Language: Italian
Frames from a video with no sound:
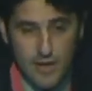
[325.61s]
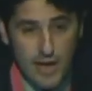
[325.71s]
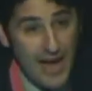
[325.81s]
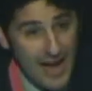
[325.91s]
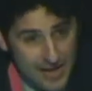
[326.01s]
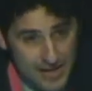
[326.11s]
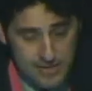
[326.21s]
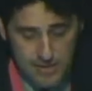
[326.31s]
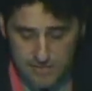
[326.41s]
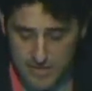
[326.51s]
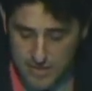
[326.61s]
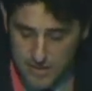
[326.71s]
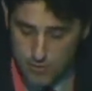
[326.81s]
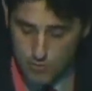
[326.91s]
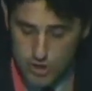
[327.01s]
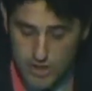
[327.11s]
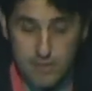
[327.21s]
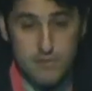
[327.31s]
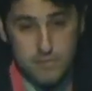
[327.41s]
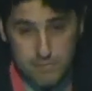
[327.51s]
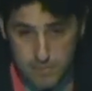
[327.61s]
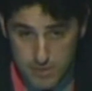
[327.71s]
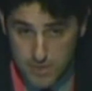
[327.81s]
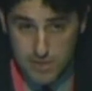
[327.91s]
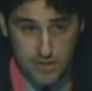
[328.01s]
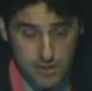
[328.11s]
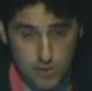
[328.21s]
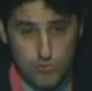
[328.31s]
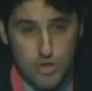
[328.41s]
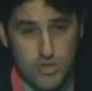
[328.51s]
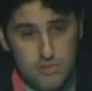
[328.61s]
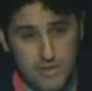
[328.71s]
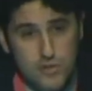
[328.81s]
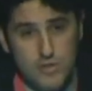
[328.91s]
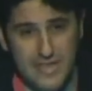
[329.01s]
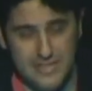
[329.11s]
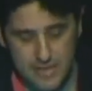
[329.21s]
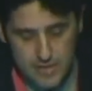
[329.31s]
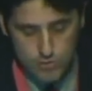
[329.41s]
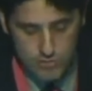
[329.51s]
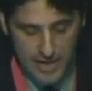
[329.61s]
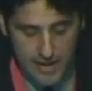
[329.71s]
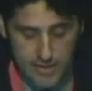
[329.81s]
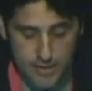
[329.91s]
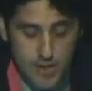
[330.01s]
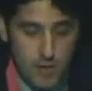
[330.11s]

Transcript: eh, anche a interventi chirurgici spesso senza risultati.